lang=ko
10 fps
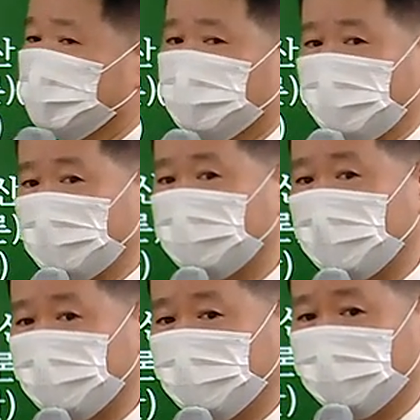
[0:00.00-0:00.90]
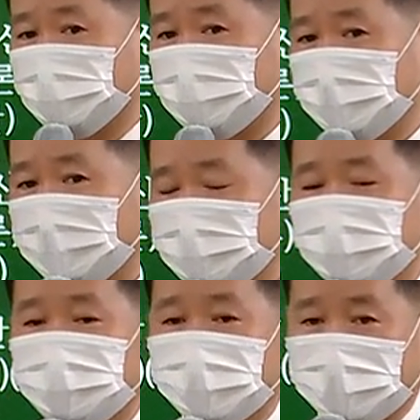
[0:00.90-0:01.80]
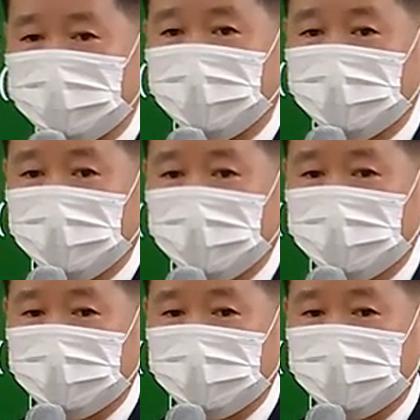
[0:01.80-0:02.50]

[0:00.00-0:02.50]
또 다른 과목을 수업을 할 거 아니에요.